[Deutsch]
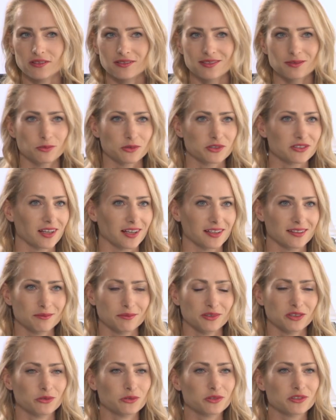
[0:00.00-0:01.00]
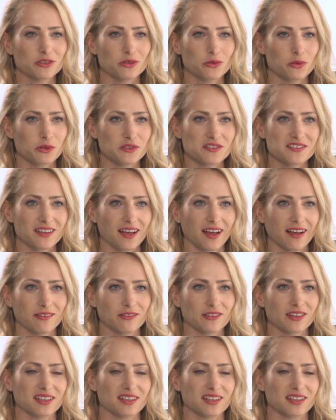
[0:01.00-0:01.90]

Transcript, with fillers: Es muss eine Minute kurz sein und